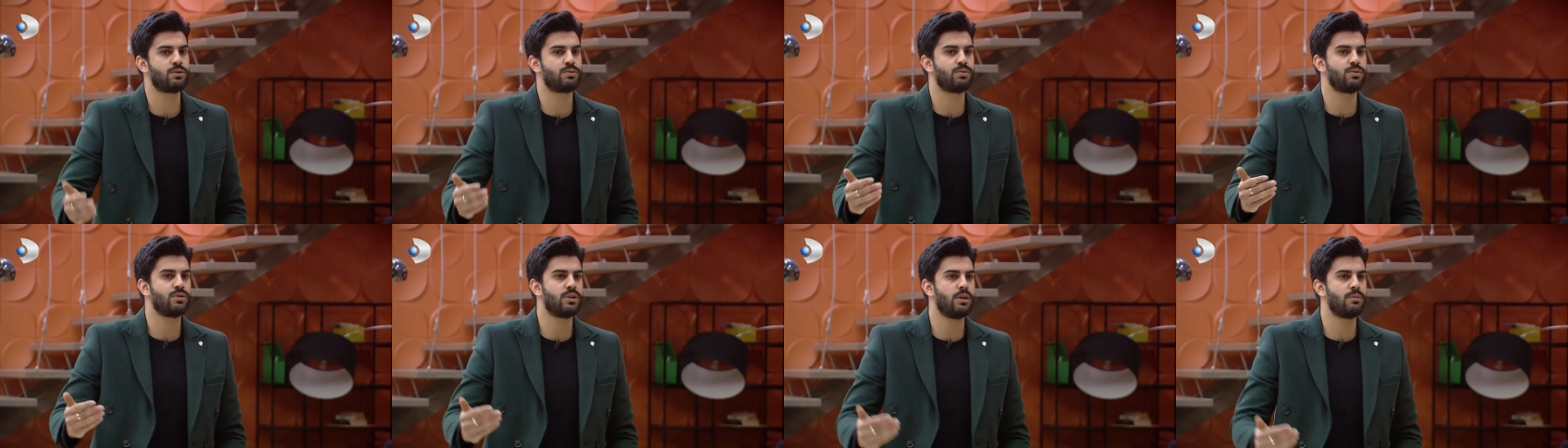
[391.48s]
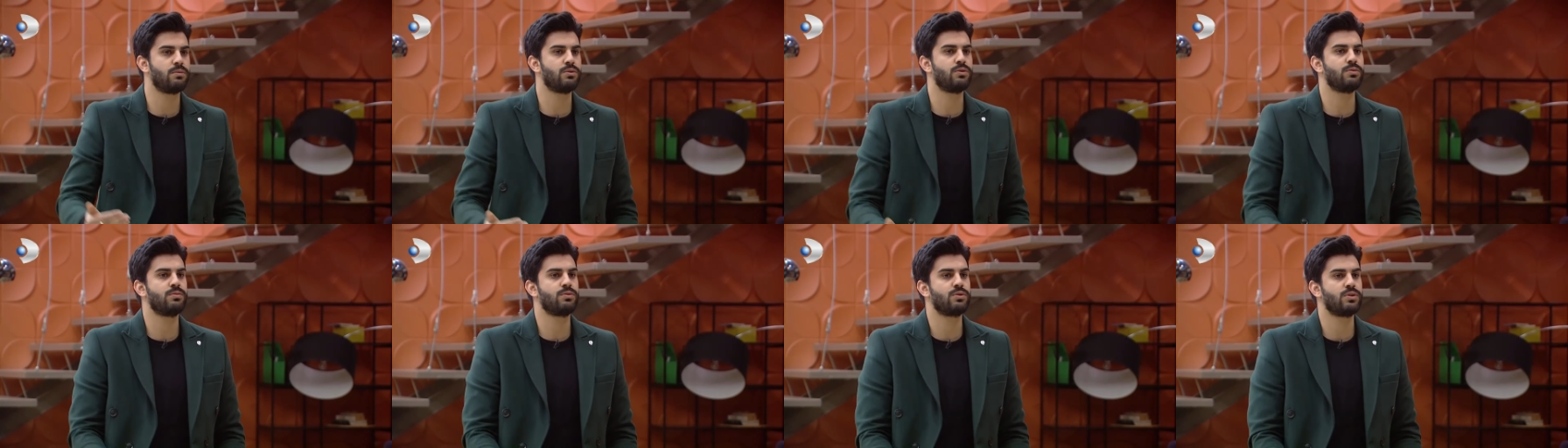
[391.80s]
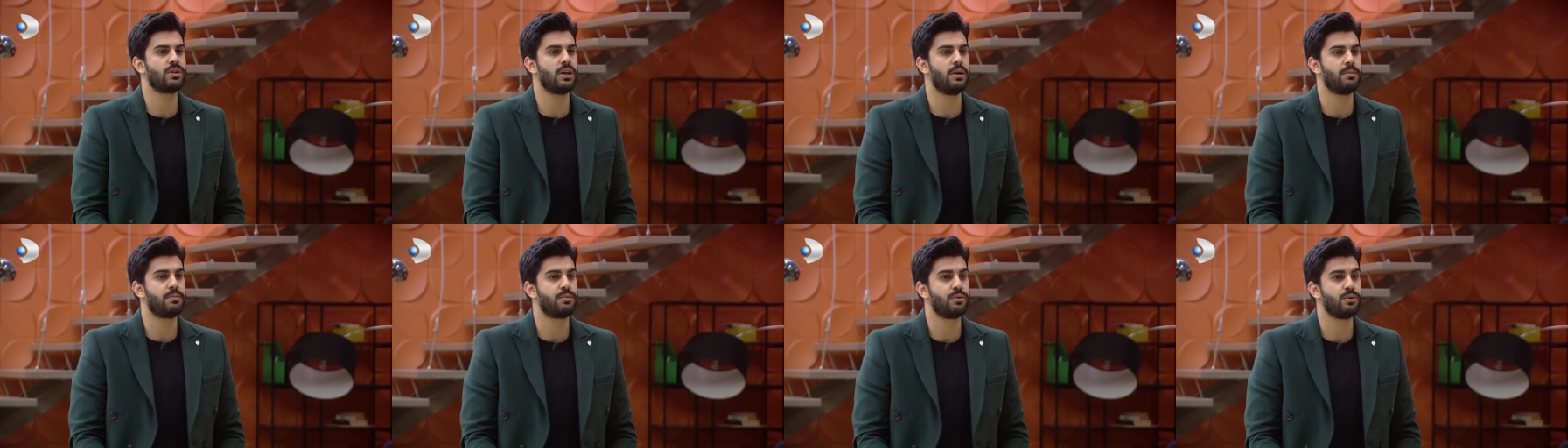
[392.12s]
burada bunu bunu
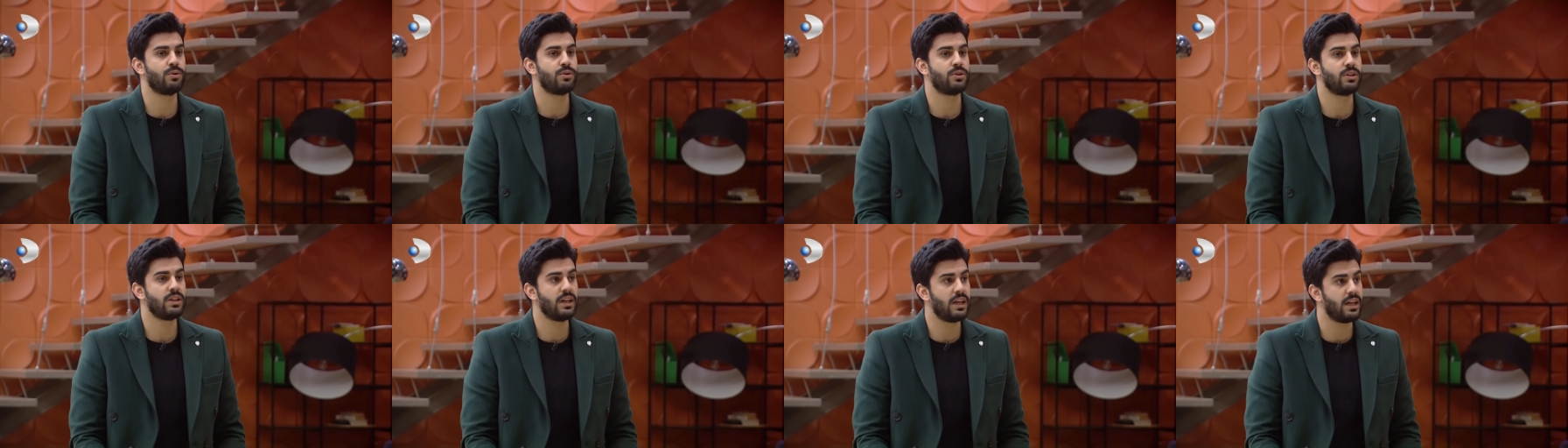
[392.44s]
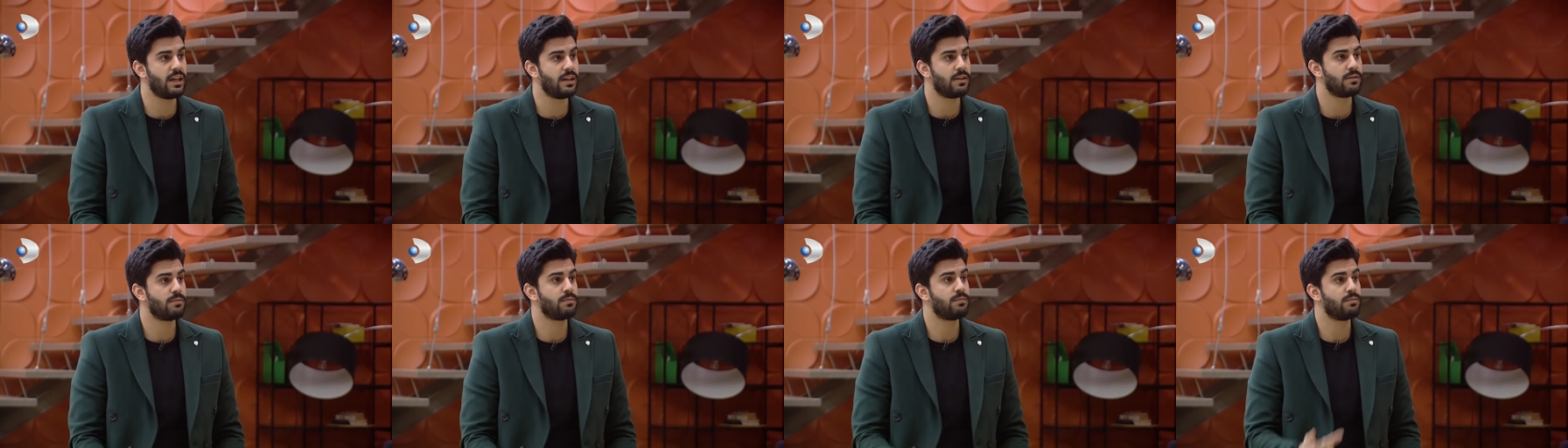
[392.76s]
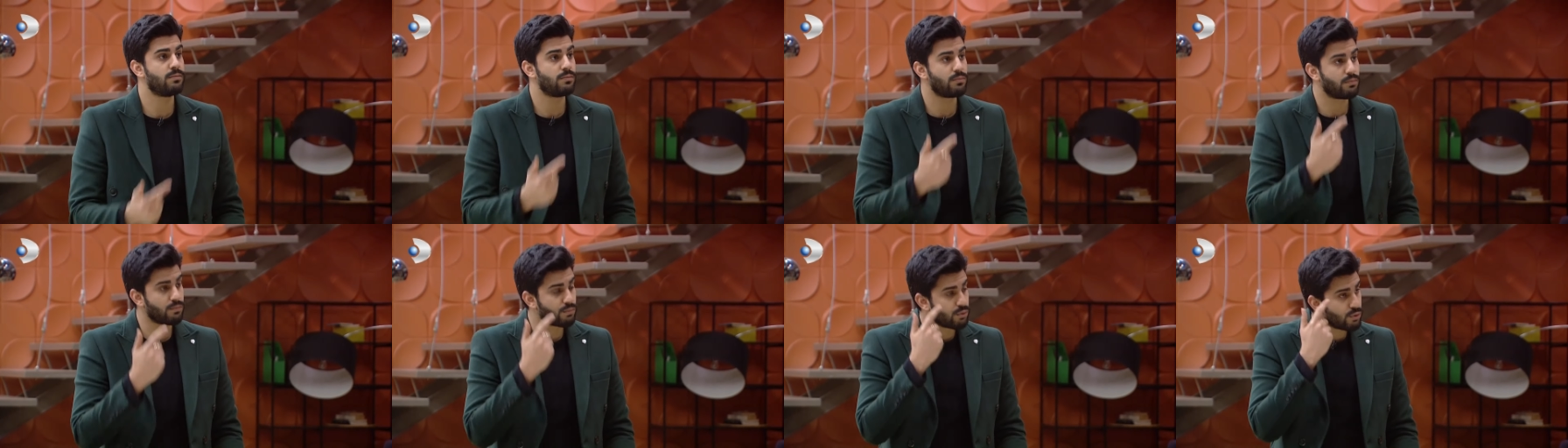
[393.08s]
yapıyor diye.
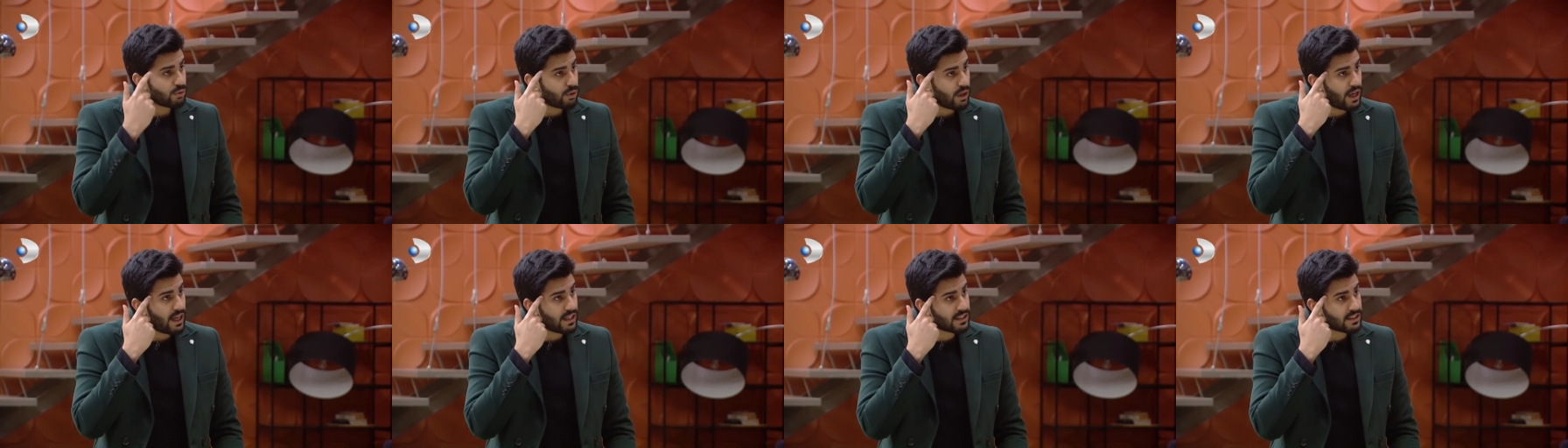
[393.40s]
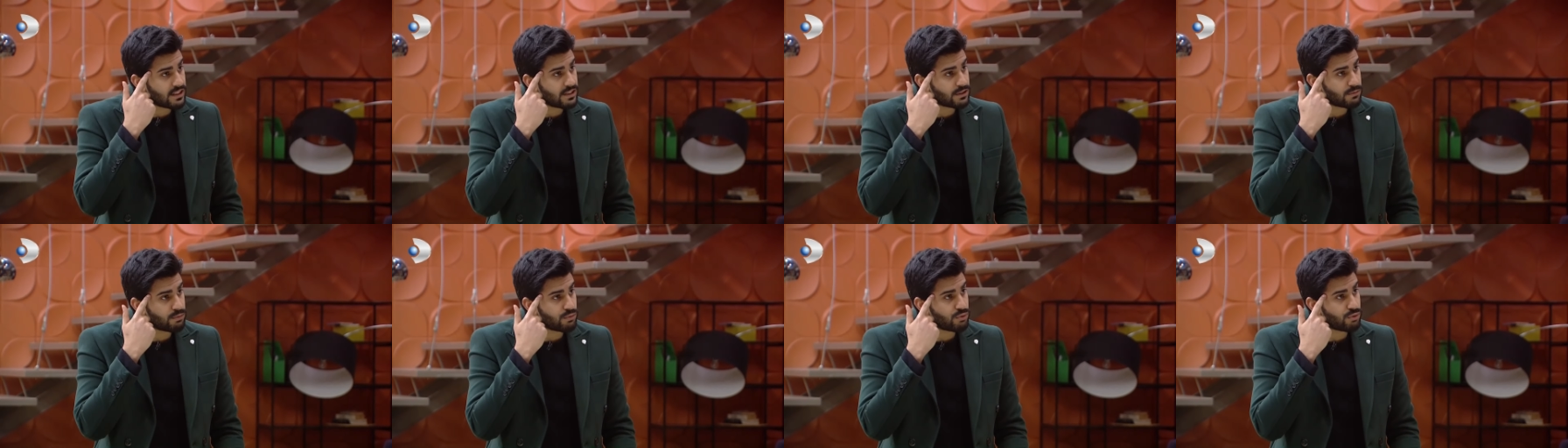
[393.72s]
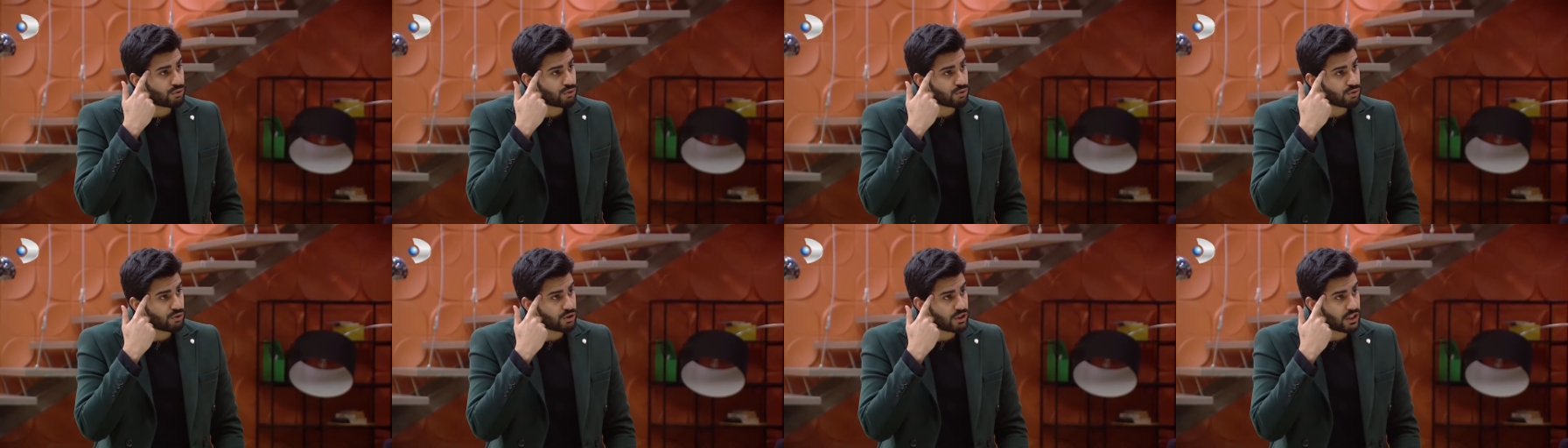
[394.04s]
Bu herkes bu
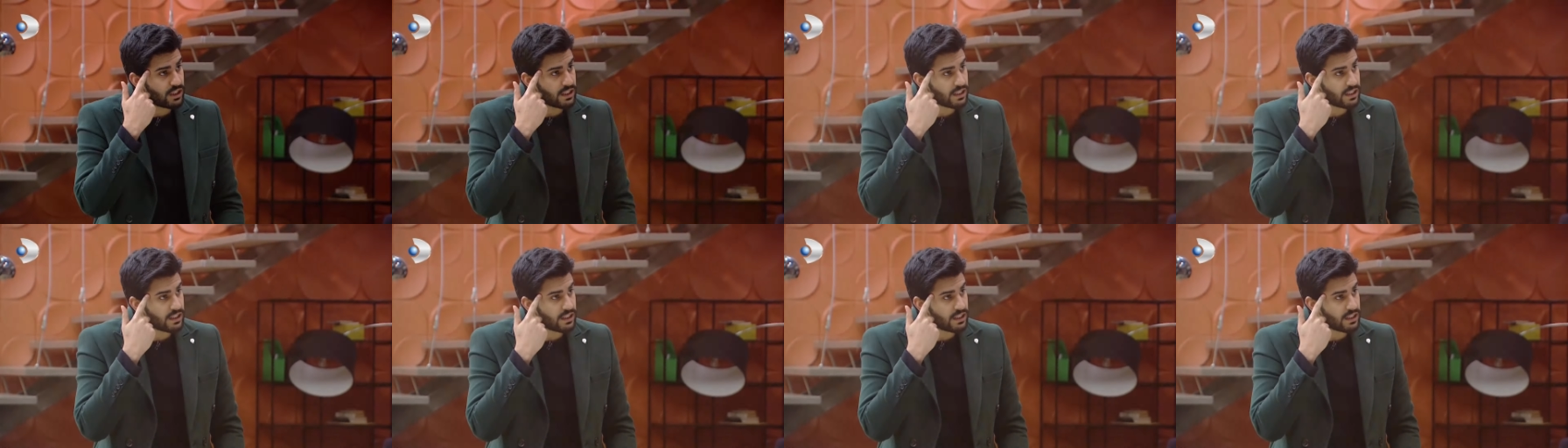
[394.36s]
düşünceye